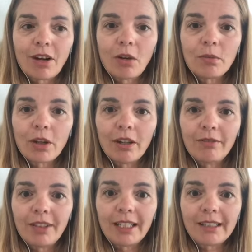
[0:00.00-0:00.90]
Warum
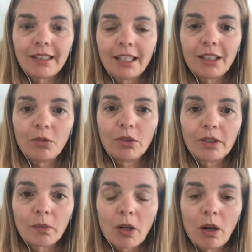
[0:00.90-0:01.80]
können wir das nicht in
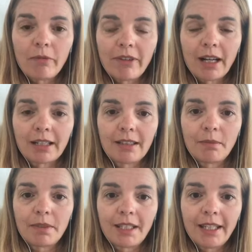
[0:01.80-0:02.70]
unserem Kopf
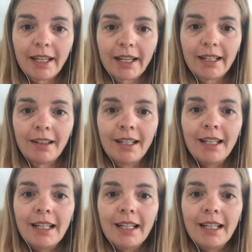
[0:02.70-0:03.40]
akzeptieren,